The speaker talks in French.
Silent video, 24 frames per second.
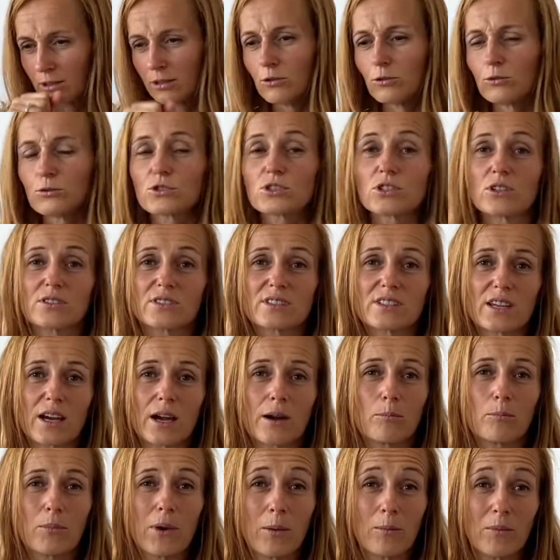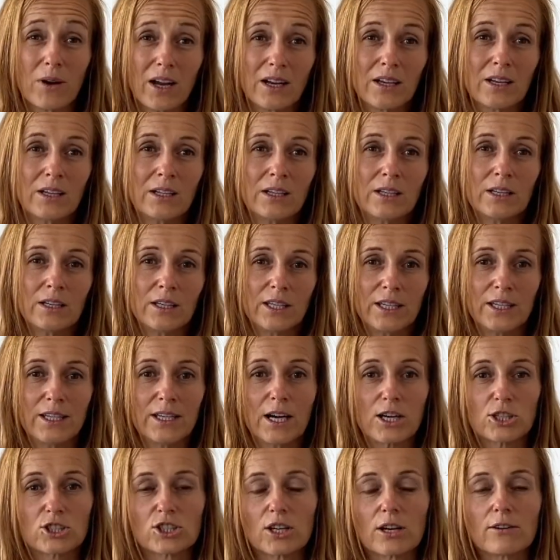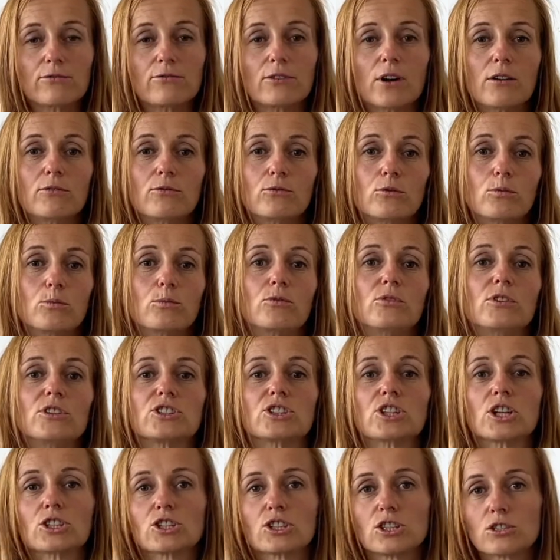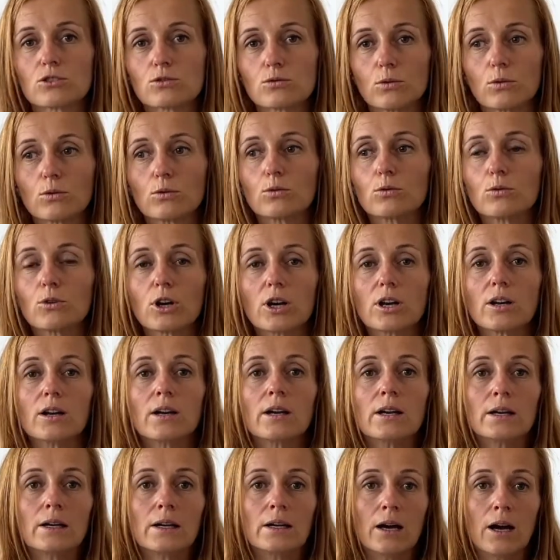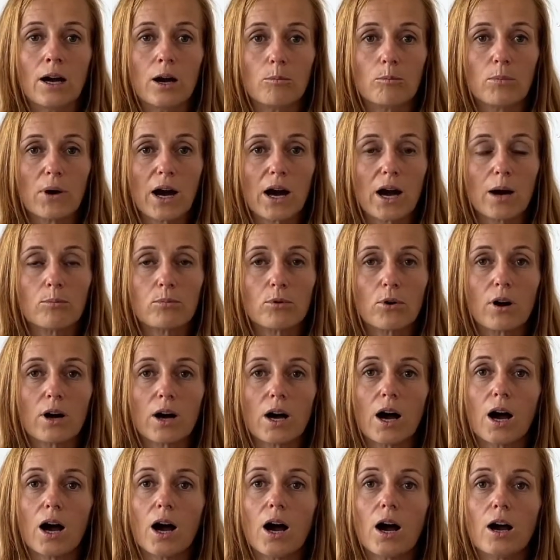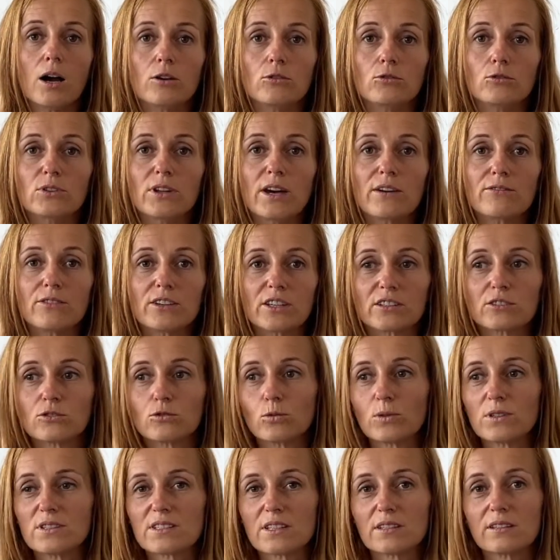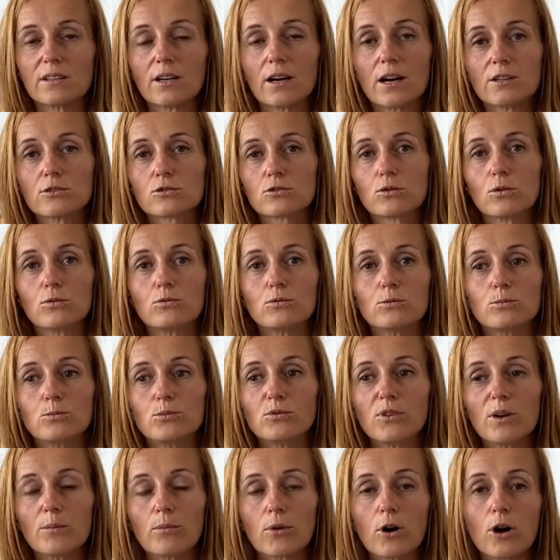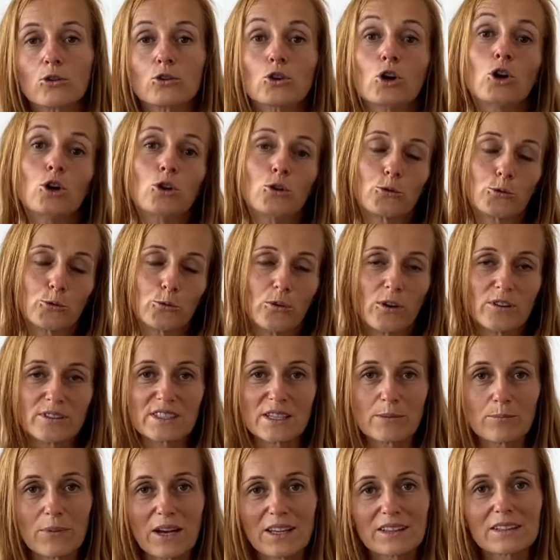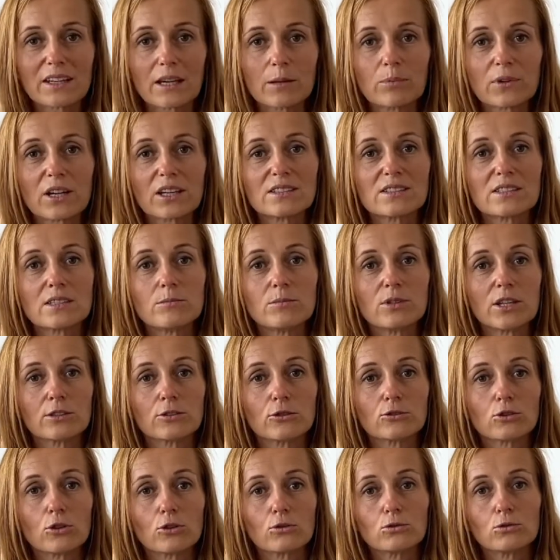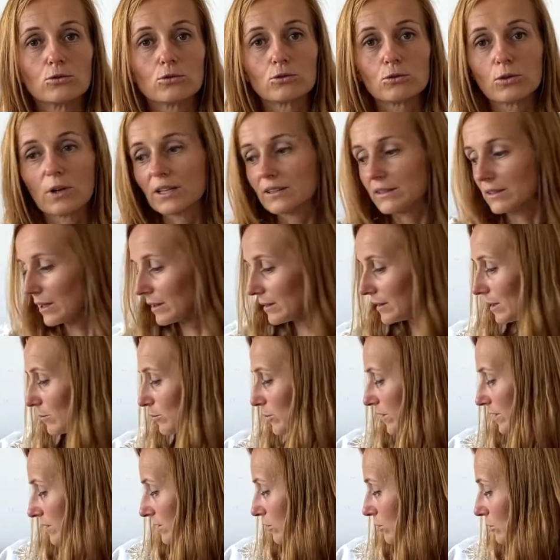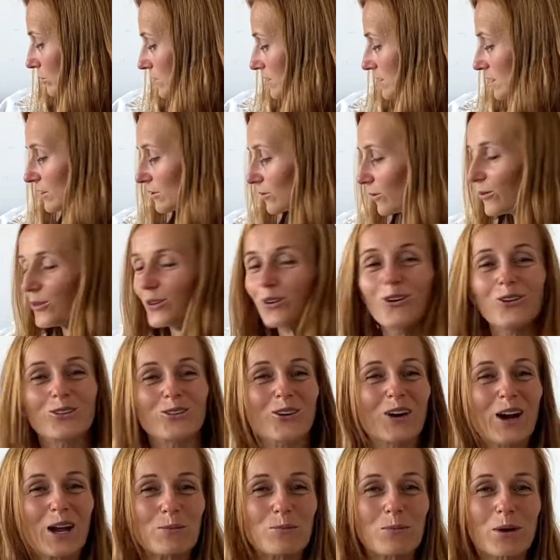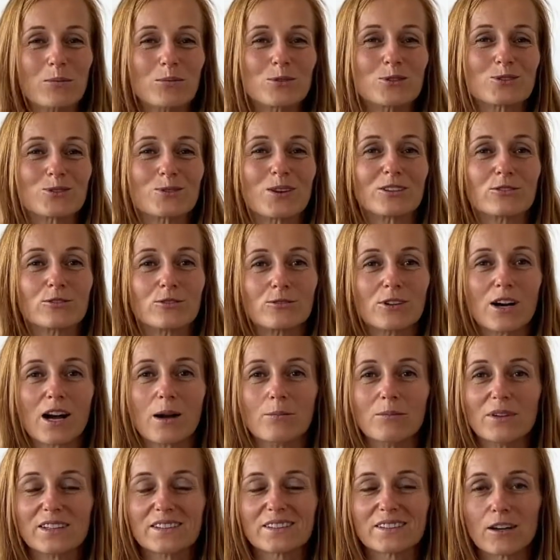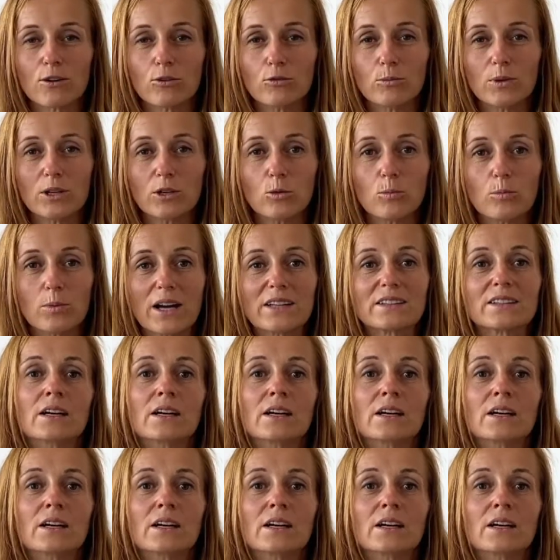on s'en sert pas mal et à chaque fois vous pouvez chercher sur Google euh, par rapport à une infection etc. Ce que vous pouvez prendre, souvent c'est pas très précis bien entendu sur internet parce que sinon on n'aurait pas besoin de voir un médecin homéopathe